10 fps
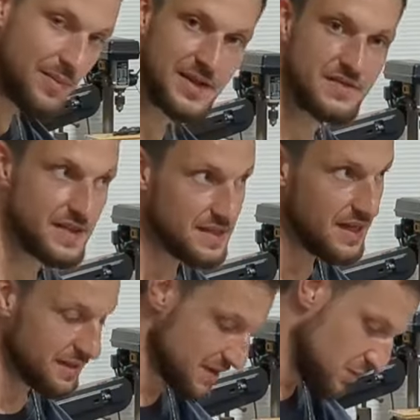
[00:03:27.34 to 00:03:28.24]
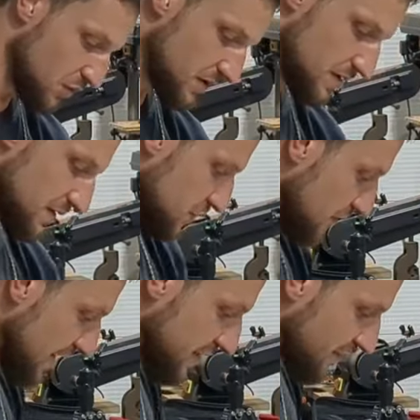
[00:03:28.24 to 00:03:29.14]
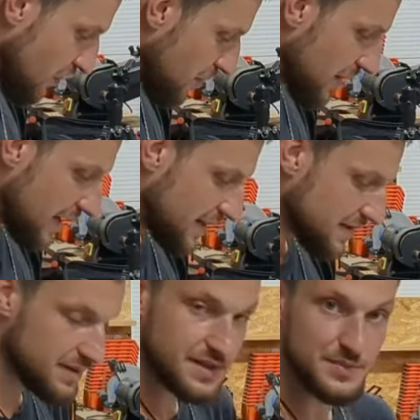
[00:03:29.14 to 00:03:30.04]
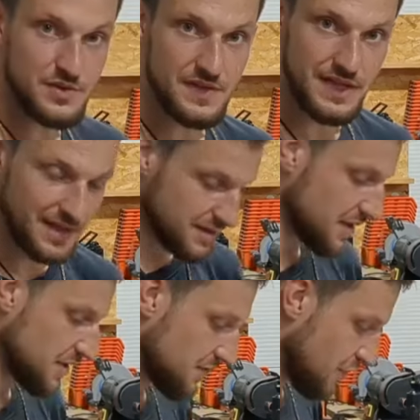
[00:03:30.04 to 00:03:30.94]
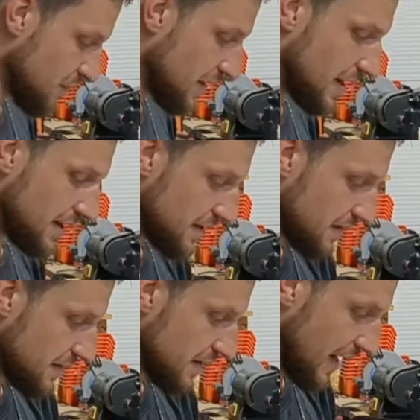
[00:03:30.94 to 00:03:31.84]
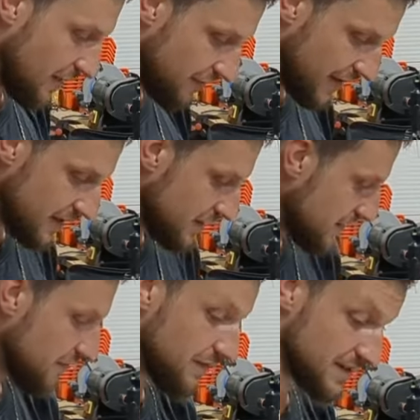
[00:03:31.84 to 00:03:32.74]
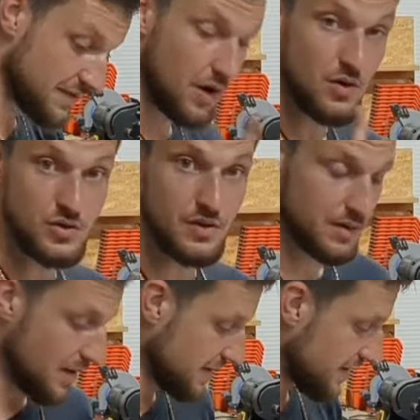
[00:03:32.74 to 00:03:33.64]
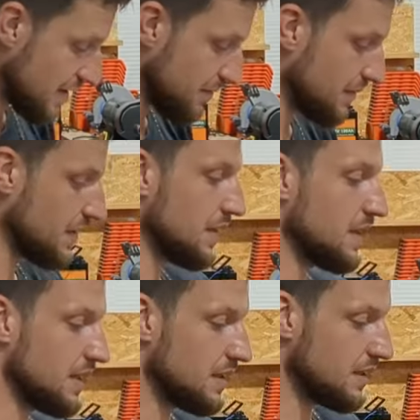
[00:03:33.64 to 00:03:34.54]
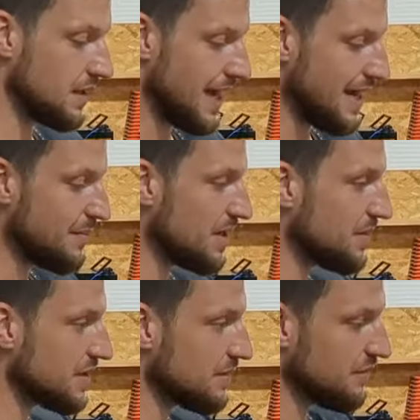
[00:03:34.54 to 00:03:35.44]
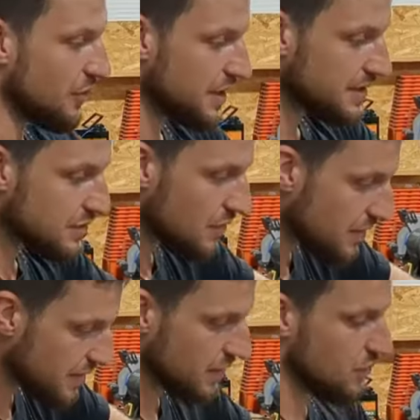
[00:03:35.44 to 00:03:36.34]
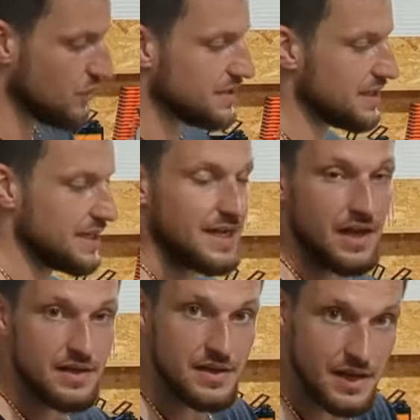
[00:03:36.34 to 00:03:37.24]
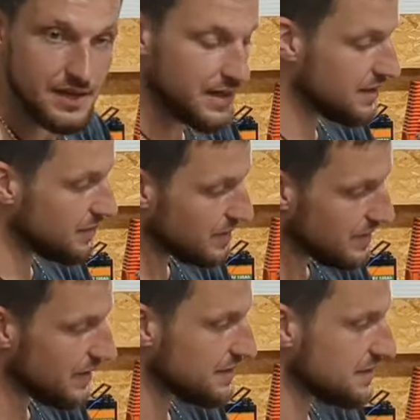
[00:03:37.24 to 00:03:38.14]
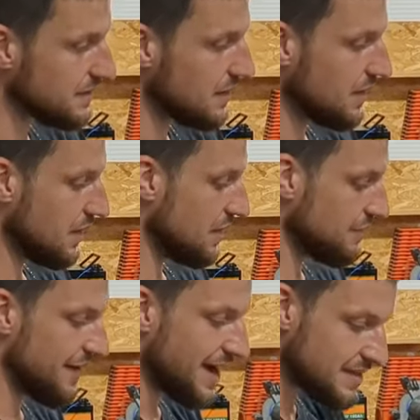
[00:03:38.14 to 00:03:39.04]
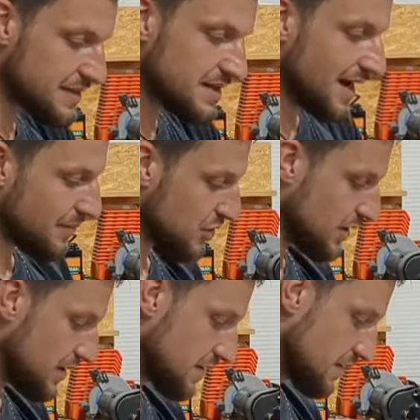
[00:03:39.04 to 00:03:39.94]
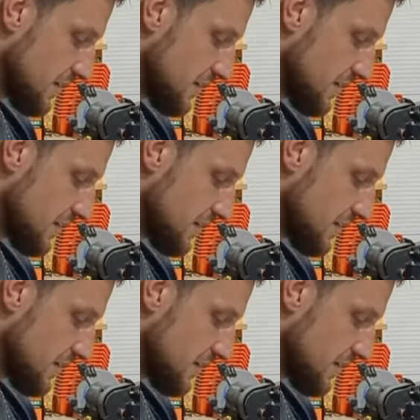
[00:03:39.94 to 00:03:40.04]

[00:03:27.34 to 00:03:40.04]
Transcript: haben jetzt, wie gesagt, das Brot soweit vorbereitet. Jetzt müssen wir die Kennzeichen vorbereiten, entfetten. Was wir auch noch gemacht haben, äh, einmal mit einem Feuerzeug kurz an den Kanten lang gehen, damit die ganzen Phasen, die abstehen,